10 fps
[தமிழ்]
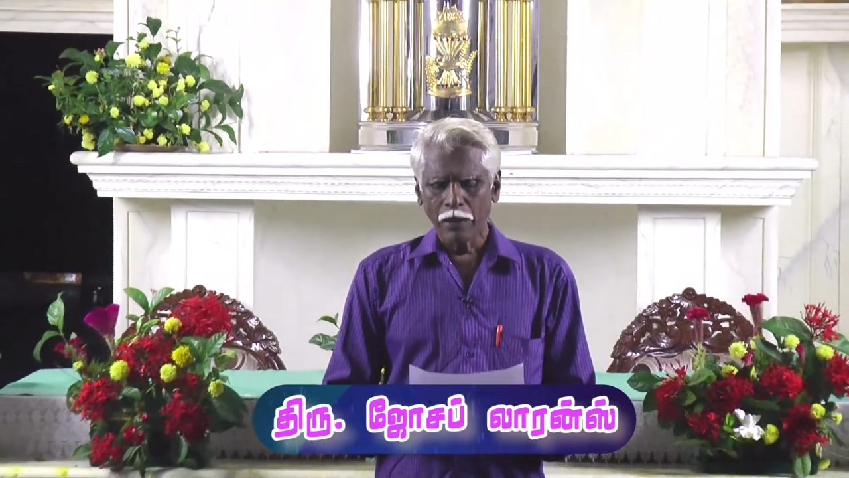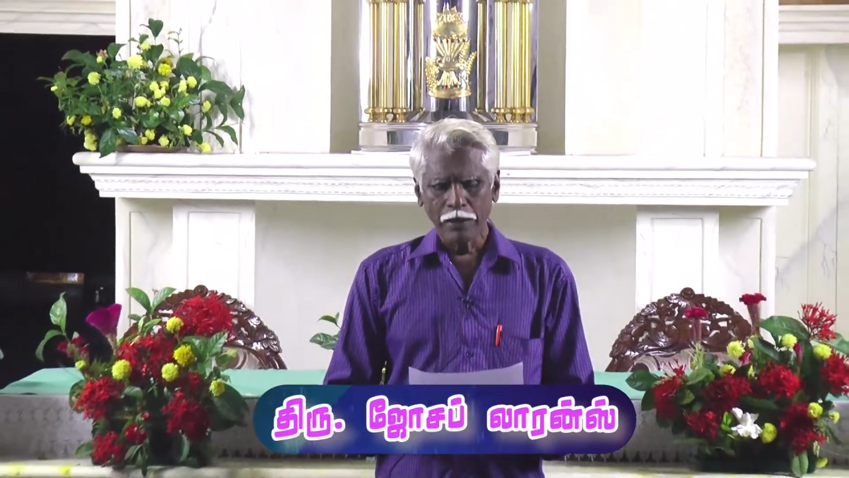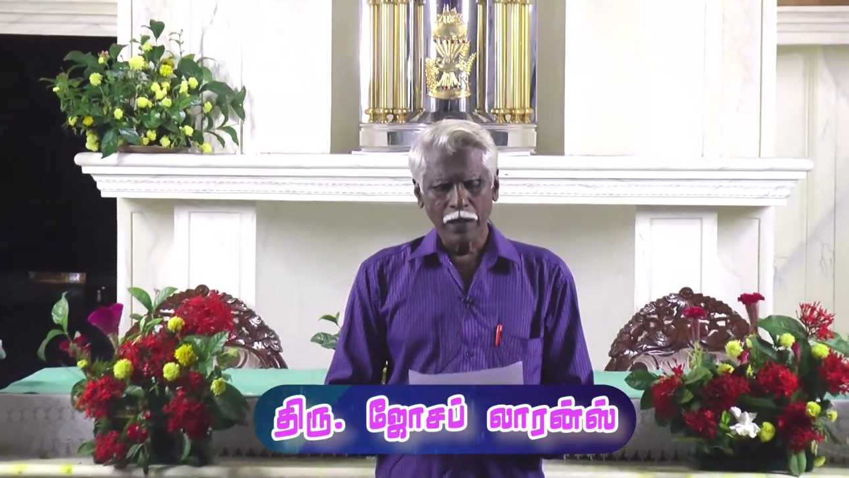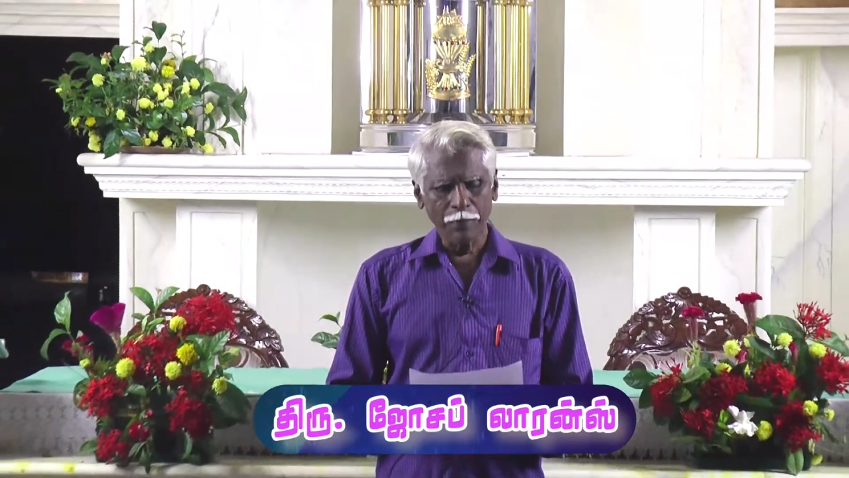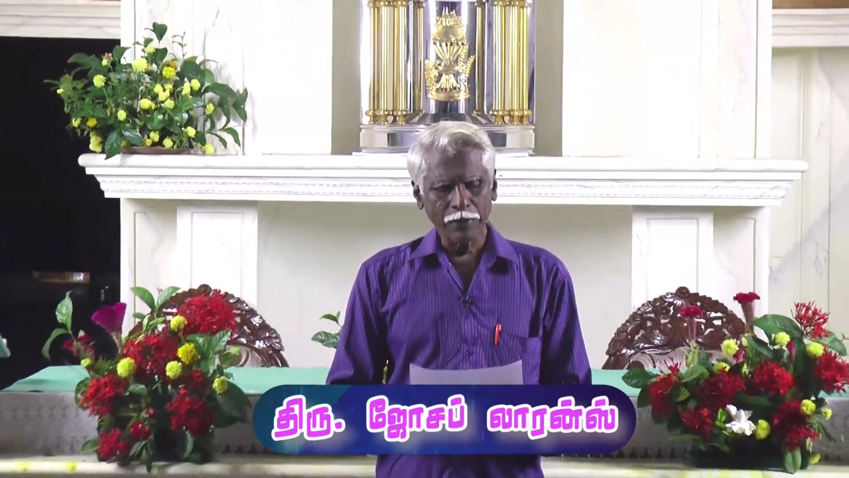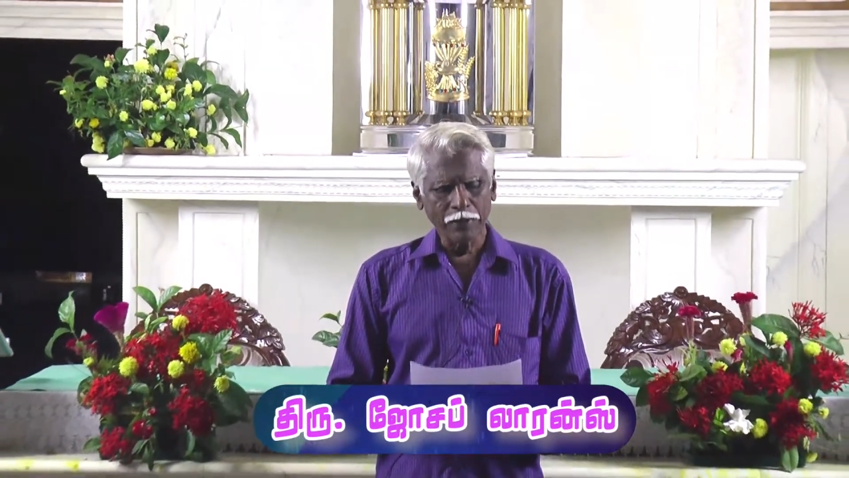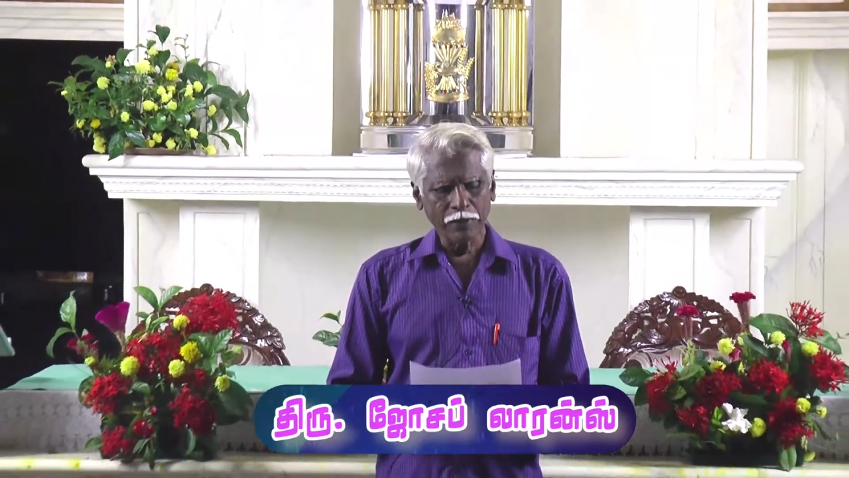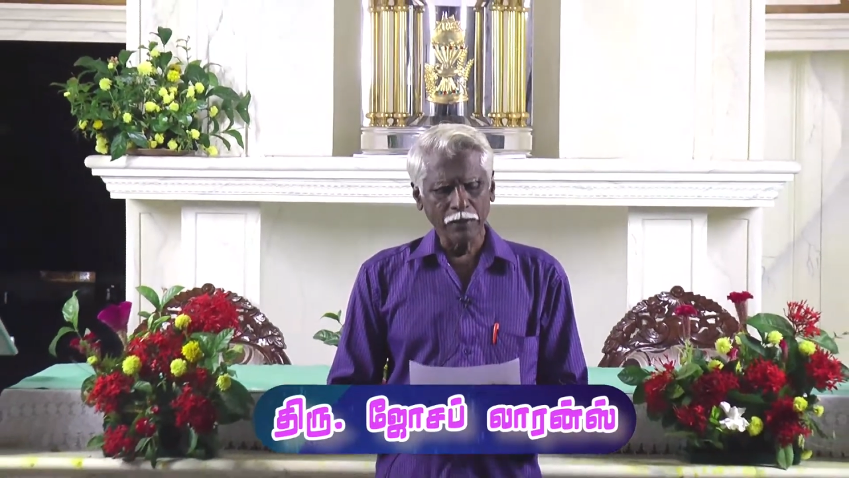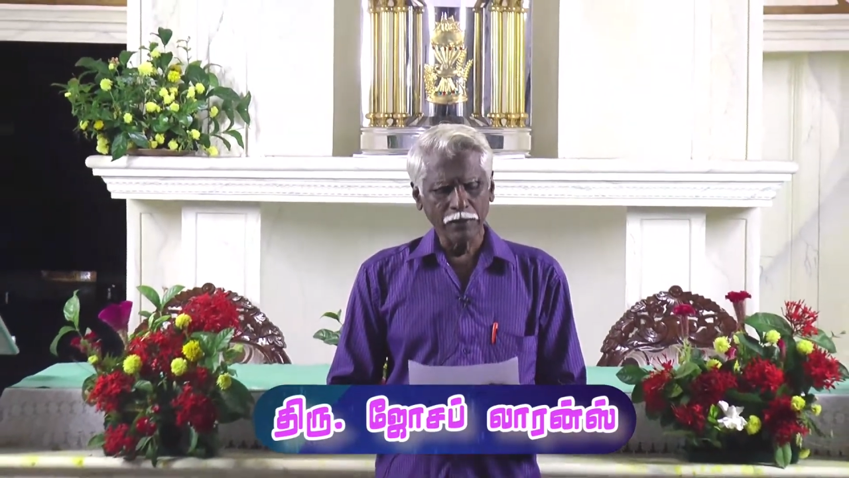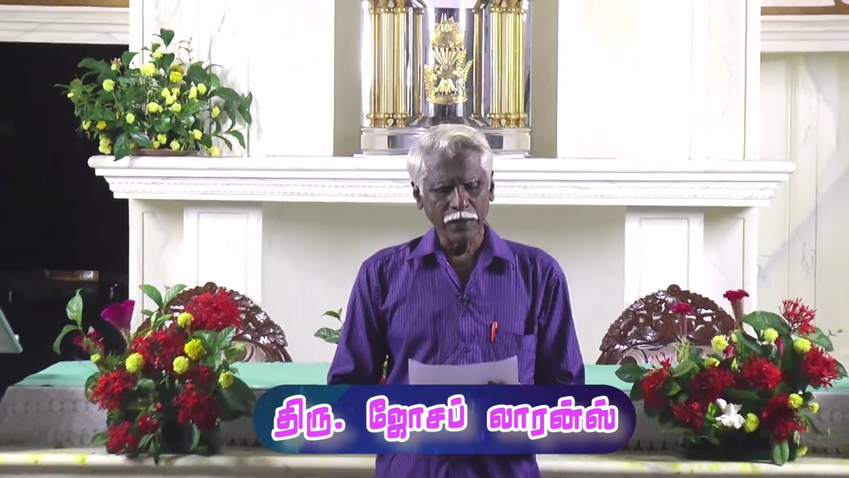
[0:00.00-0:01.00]
எமது
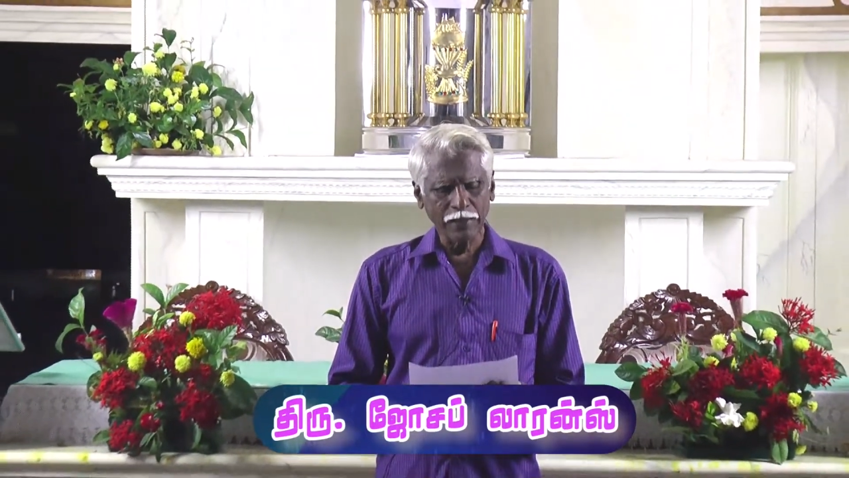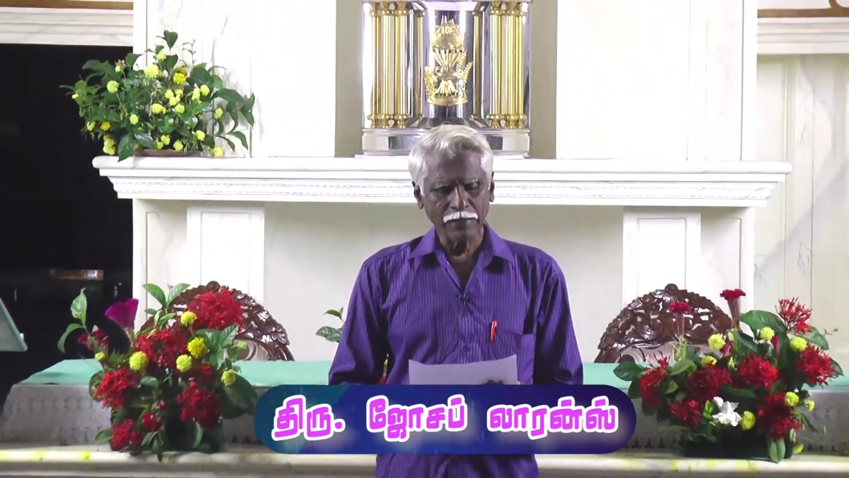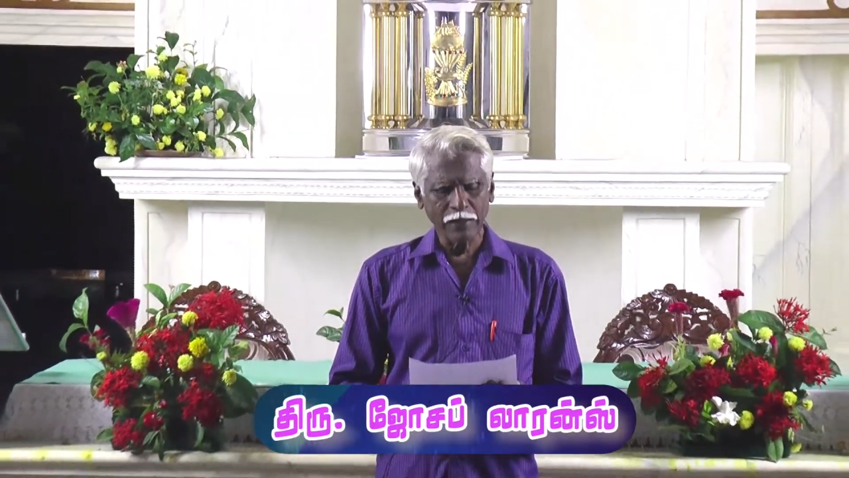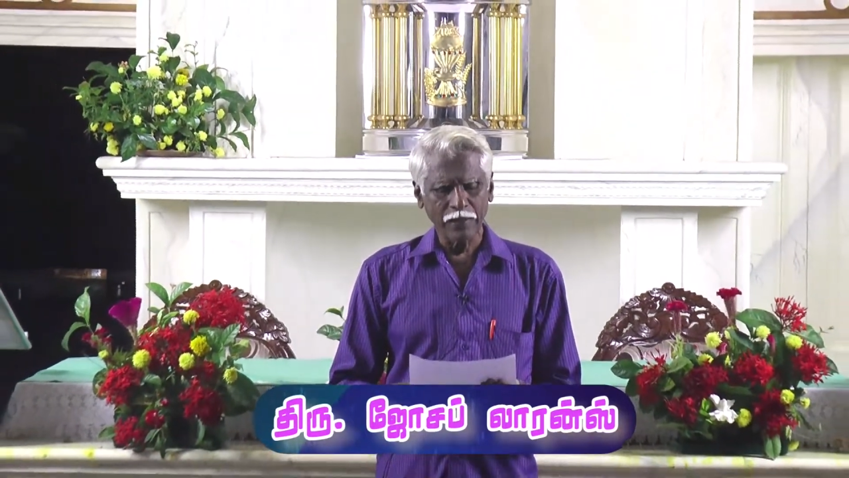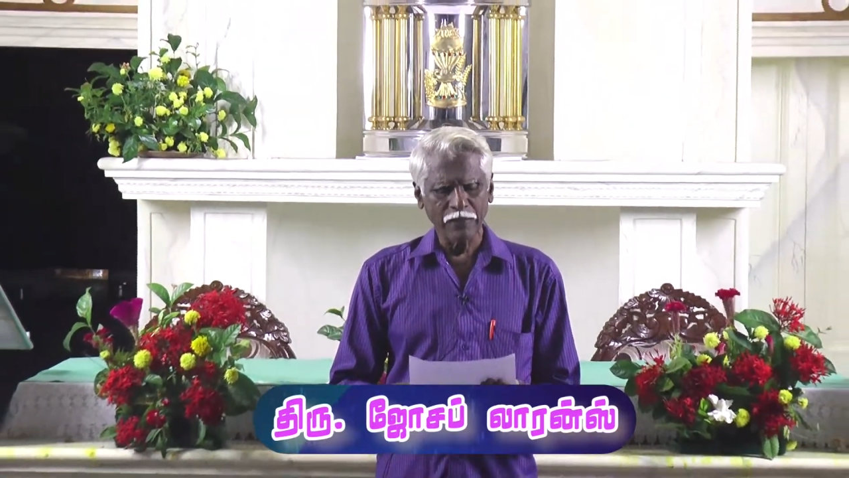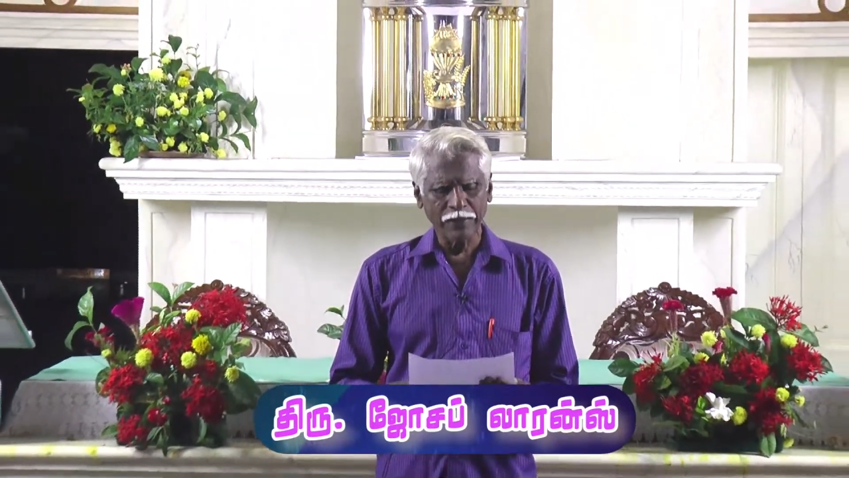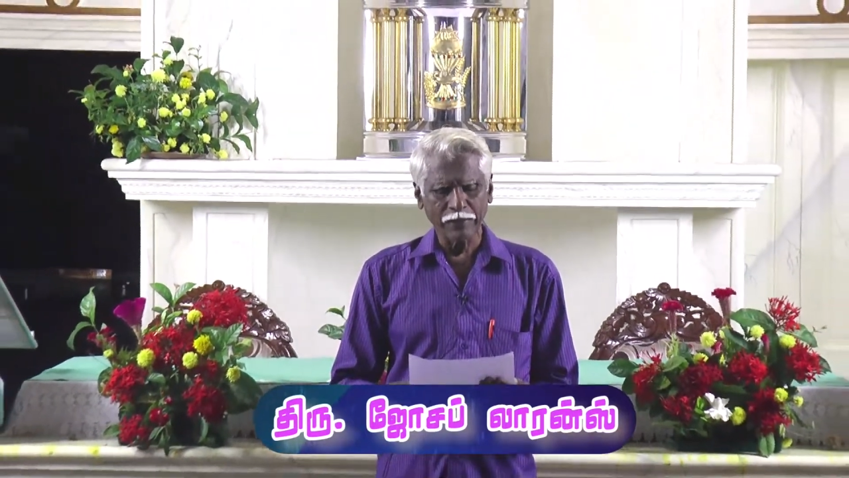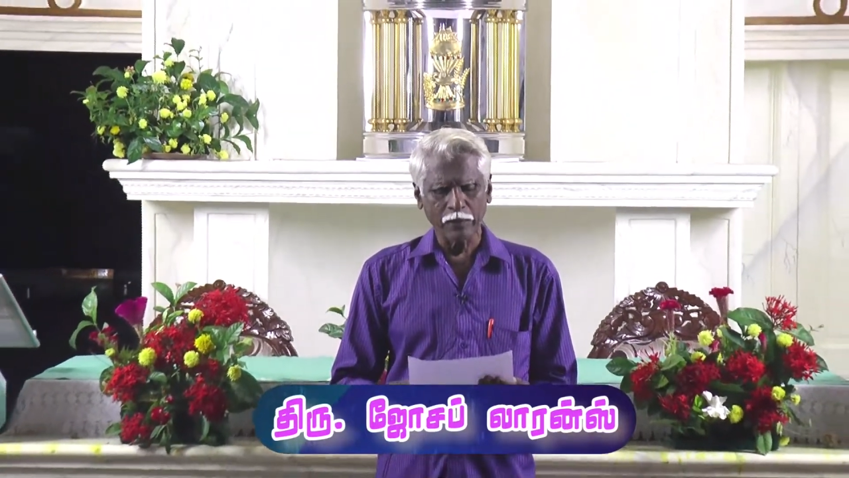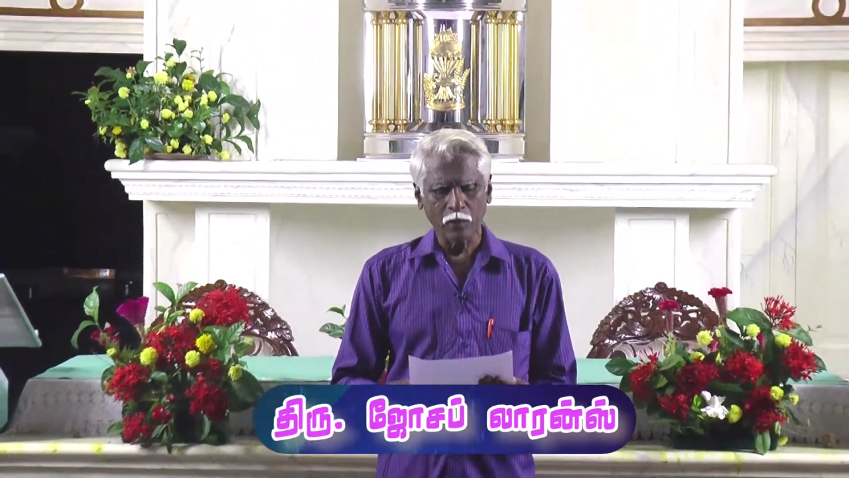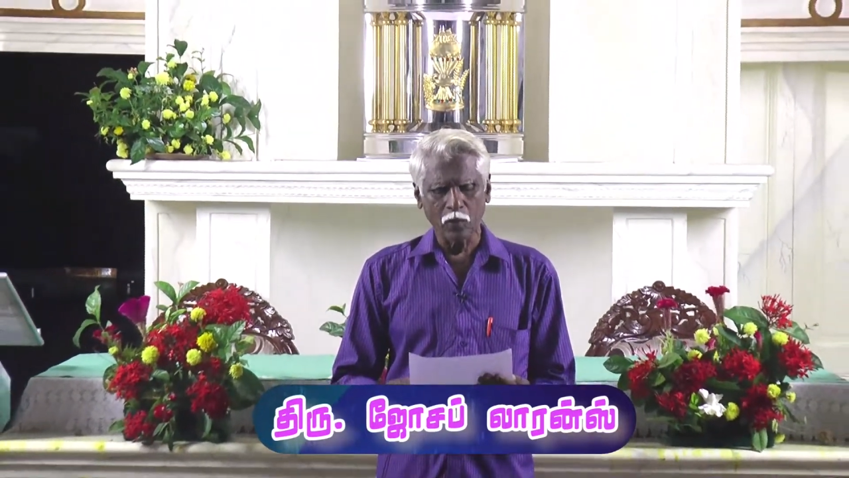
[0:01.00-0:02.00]
திருத்தலத்திலே
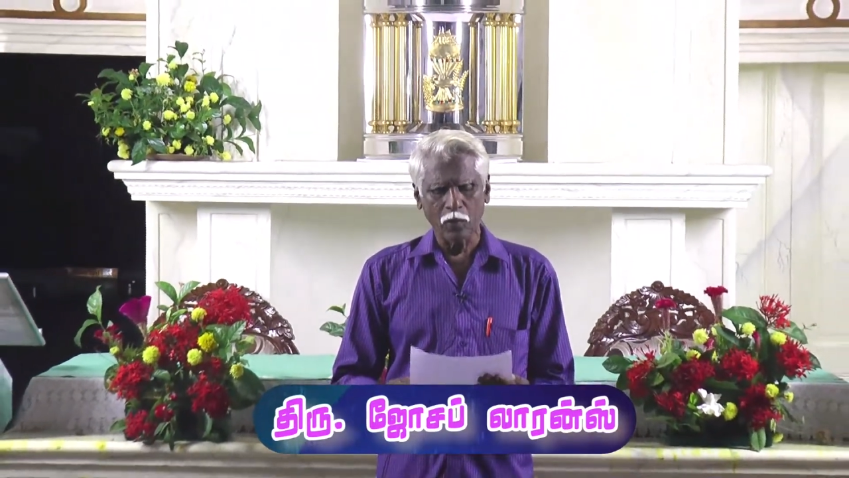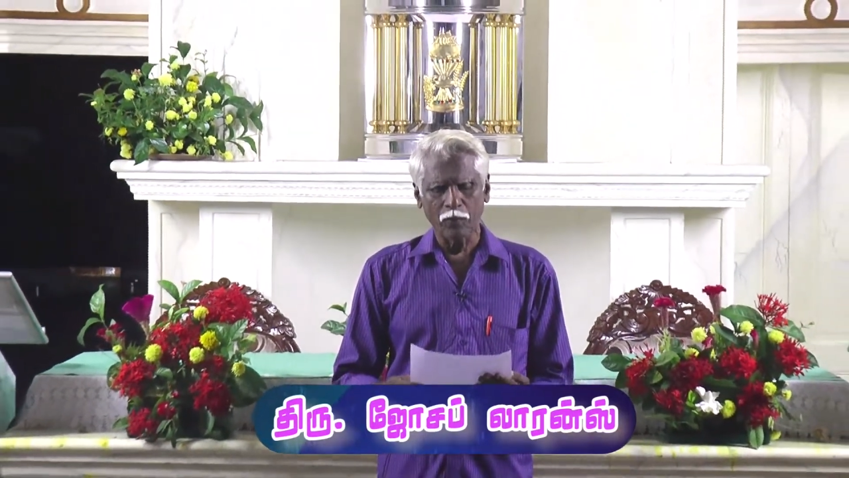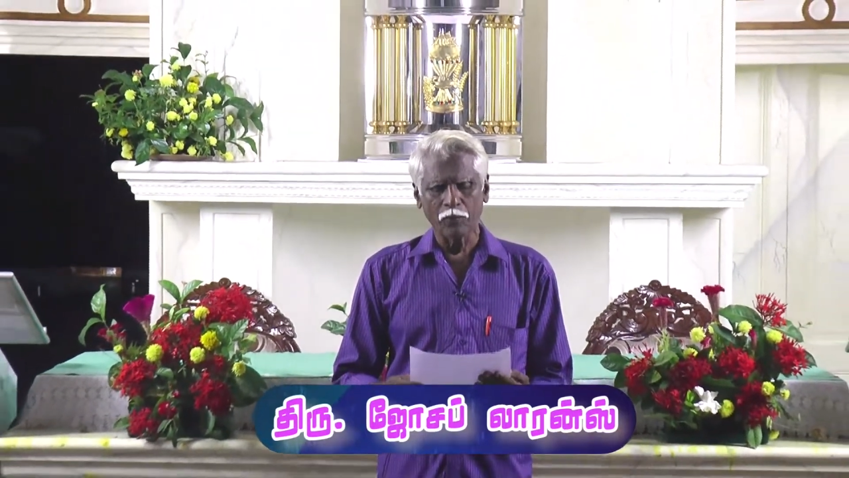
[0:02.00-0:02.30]
வீற்றிருக்கும்